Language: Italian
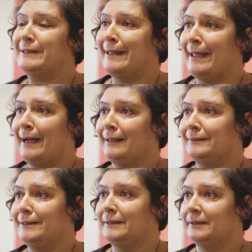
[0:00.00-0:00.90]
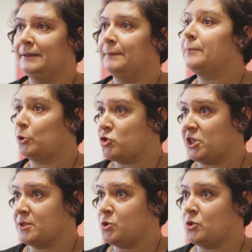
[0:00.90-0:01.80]
l'idea di eh,
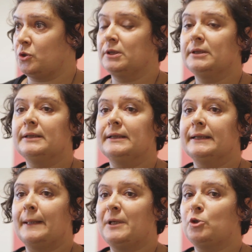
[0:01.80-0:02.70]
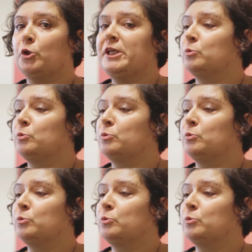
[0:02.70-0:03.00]
processo, che per noi è